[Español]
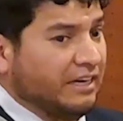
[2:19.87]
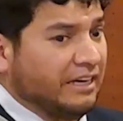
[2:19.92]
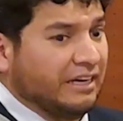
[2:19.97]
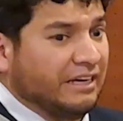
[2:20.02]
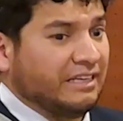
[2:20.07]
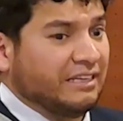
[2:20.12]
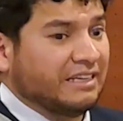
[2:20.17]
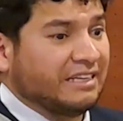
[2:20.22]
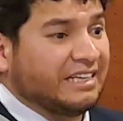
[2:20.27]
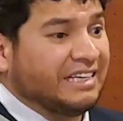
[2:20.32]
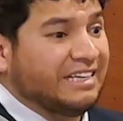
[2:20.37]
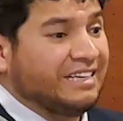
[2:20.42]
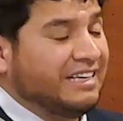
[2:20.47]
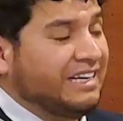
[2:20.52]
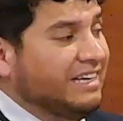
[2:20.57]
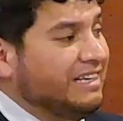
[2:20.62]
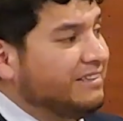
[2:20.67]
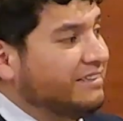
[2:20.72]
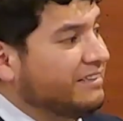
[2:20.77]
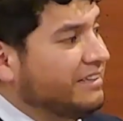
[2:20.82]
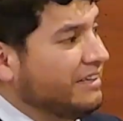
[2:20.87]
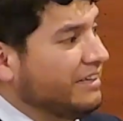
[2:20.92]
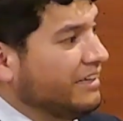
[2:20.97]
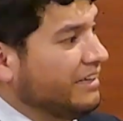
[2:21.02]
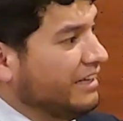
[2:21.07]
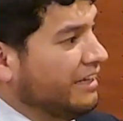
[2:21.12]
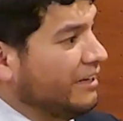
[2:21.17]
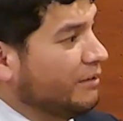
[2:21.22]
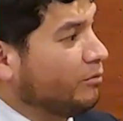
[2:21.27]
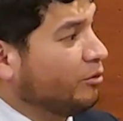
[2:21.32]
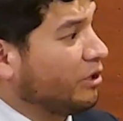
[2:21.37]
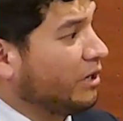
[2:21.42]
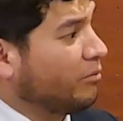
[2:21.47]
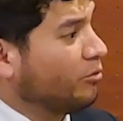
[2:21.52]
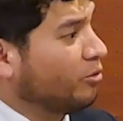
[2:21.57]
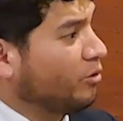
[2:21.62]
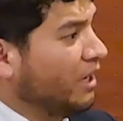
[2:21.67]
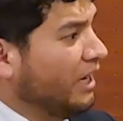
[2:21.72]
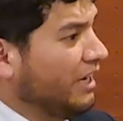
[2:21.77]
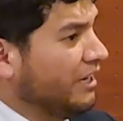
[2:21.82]
enriquece el
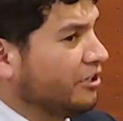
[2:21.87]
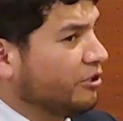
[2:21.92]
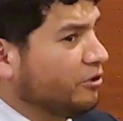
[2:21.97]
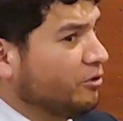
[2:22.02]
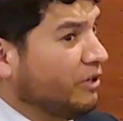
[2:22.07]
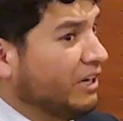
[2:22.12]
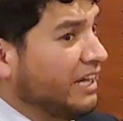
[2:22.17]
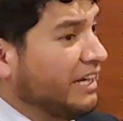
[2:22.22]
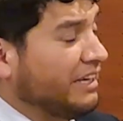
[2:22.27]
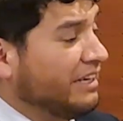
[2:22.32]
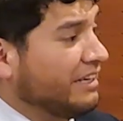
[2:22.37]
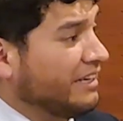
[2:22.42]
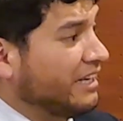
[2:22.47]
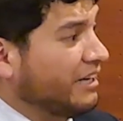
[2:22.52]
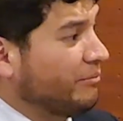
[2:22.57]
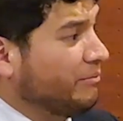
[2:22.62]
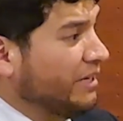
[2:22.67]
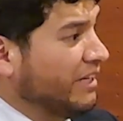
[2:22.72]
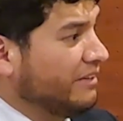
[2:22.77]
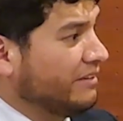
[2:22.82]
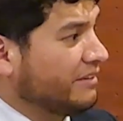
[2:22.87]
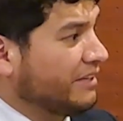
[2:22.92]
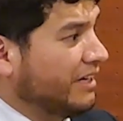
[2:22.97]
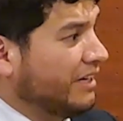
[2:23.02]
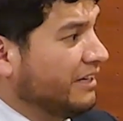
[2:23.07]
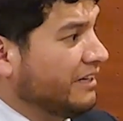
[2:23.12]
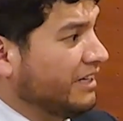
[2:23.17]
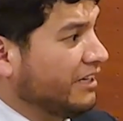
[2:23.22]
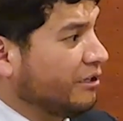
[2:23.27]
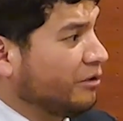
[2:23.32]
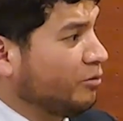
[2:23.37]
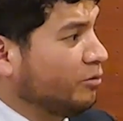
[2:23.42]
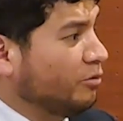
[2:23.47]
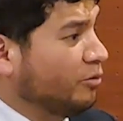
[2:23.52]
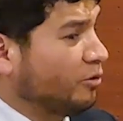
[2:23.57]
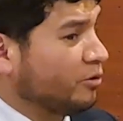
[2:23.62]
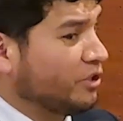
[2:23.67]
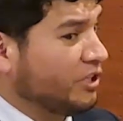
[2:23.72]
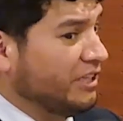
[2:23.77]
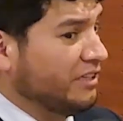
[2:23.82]
vocabulario e incrementa en
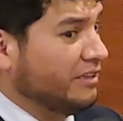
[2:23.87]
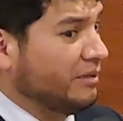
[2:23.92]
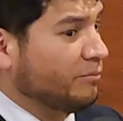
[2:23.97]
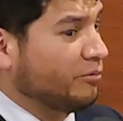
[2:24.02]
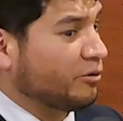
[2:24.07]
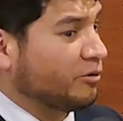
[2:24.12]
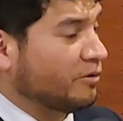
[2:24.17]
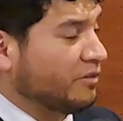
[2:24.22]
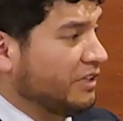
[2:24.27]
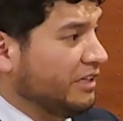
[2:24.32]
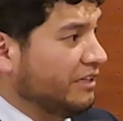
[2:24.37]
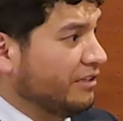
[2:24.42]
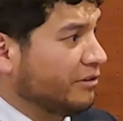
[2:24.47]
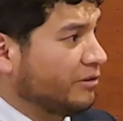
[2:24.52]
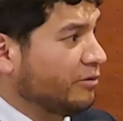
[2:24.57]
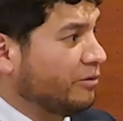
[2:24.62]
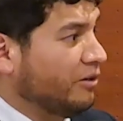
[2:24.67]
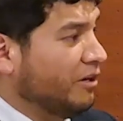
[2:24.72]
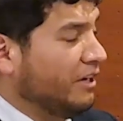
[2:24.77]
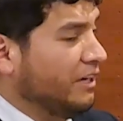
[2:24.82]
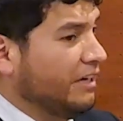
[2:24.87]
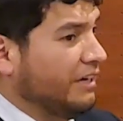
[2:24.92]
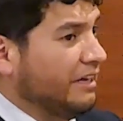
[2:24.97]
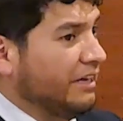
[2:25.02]
un 80%